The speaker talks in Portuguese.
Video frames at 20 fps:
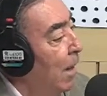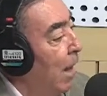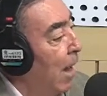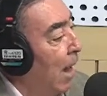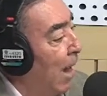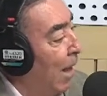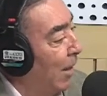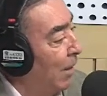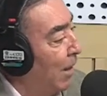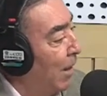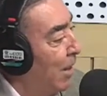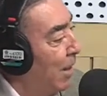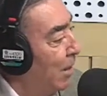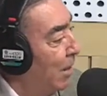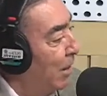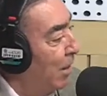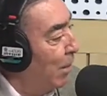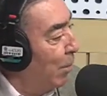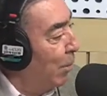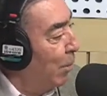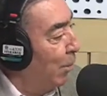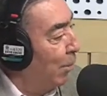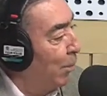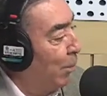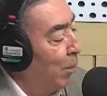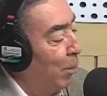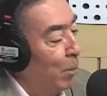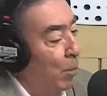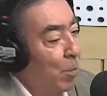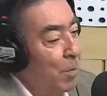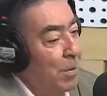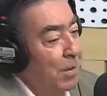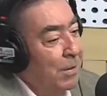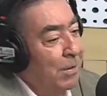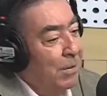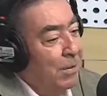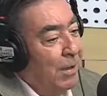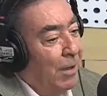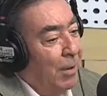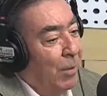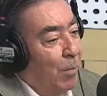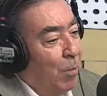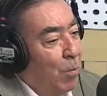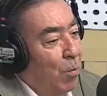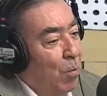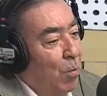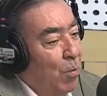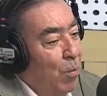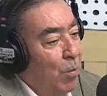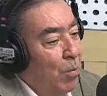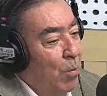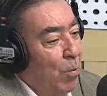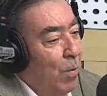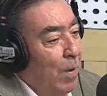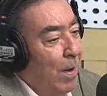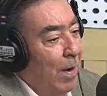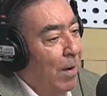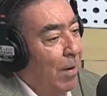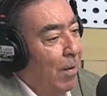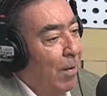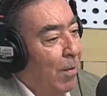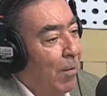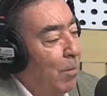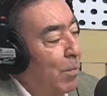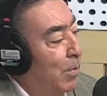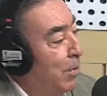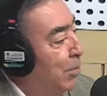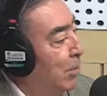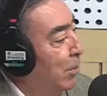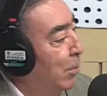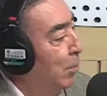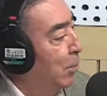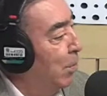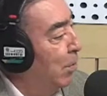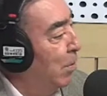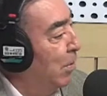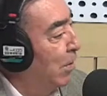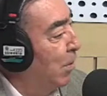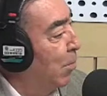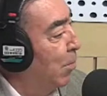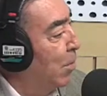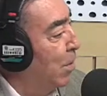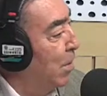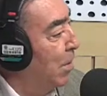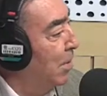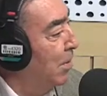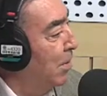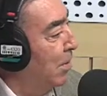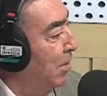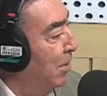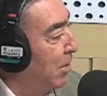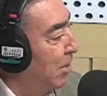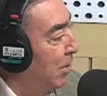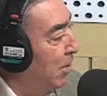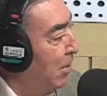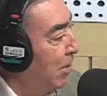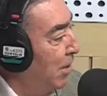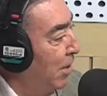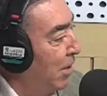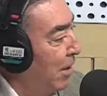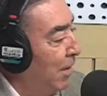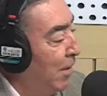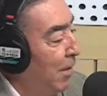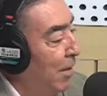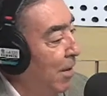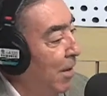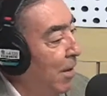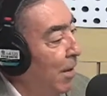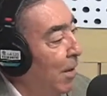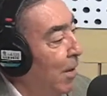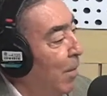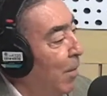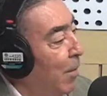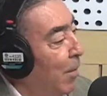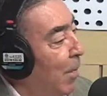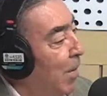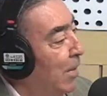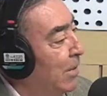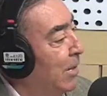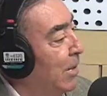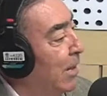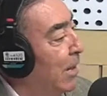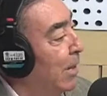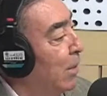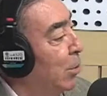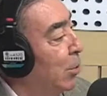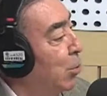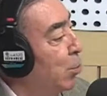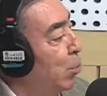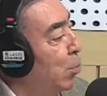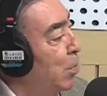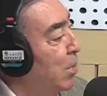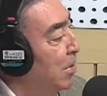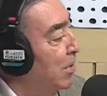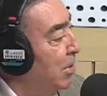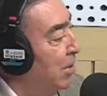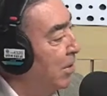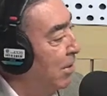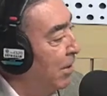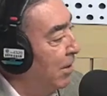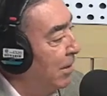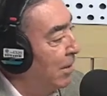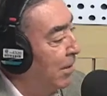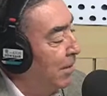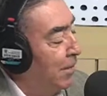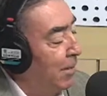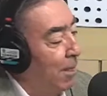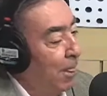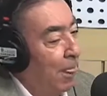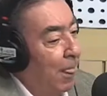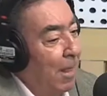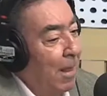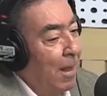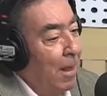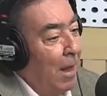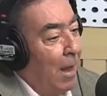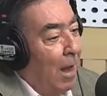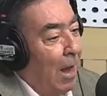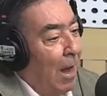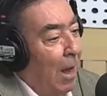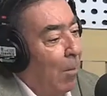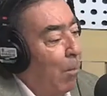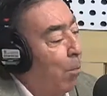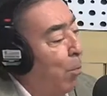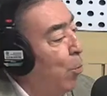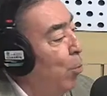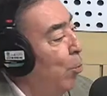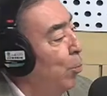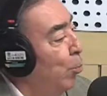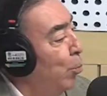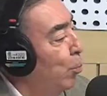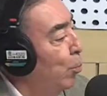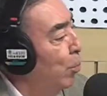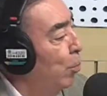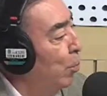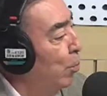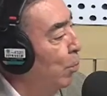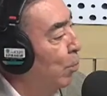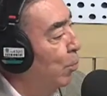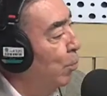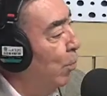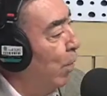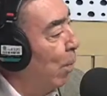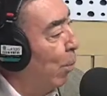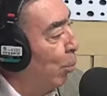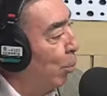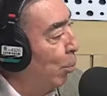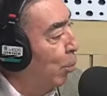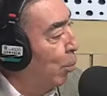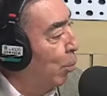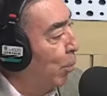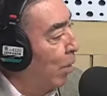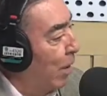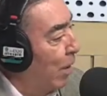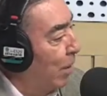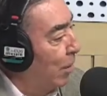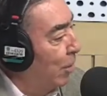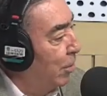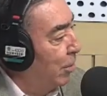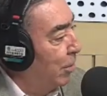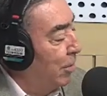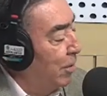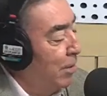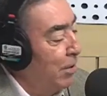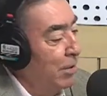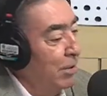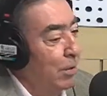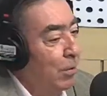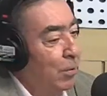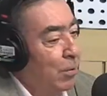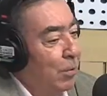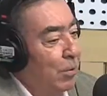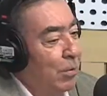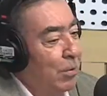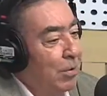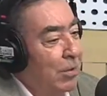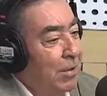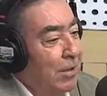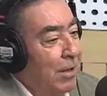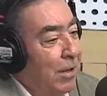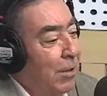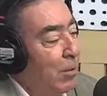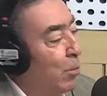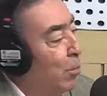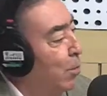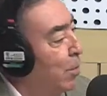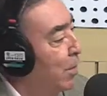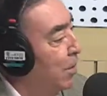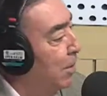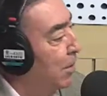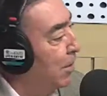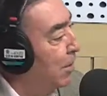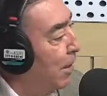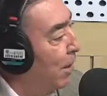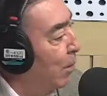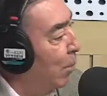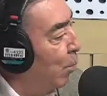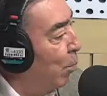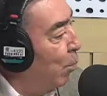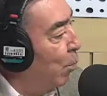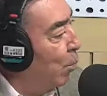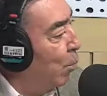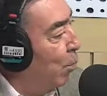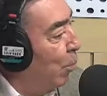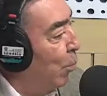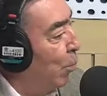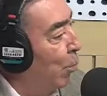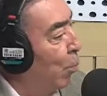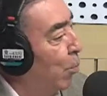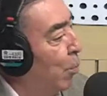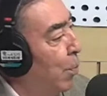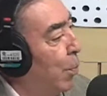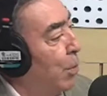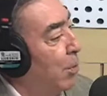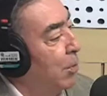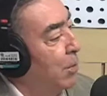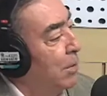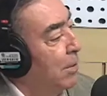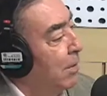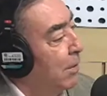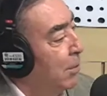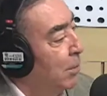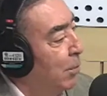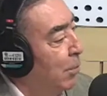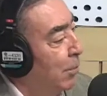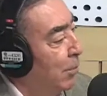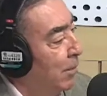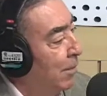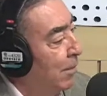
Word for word: Até então, o Ministério Público era uma instituição que existia, mas era desconhecida, a ponto de um autor argentino dizer que o Ministério Público no processo